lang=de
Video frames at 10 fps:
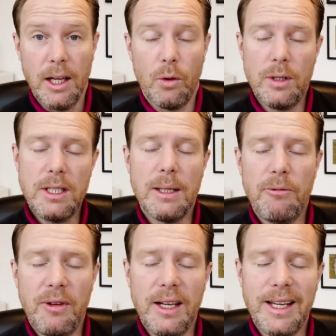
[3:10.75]
Und ich
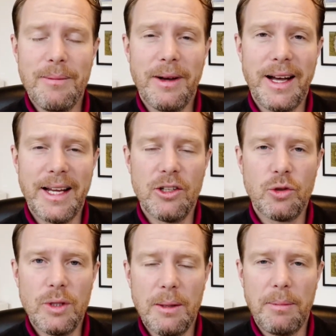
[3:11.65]
empfehle immer eine
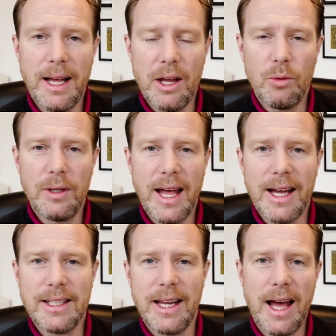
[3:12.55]
Turnierplanung
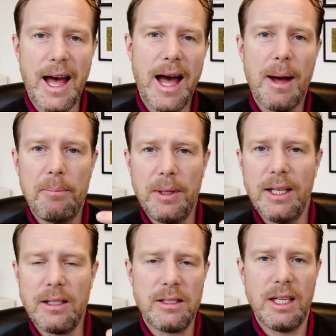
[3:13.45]
nach der
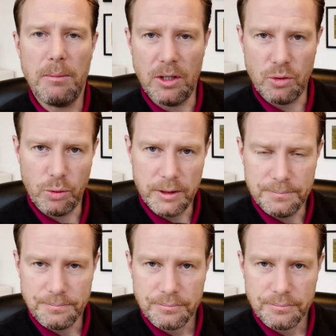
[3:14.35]
ABC-Methode.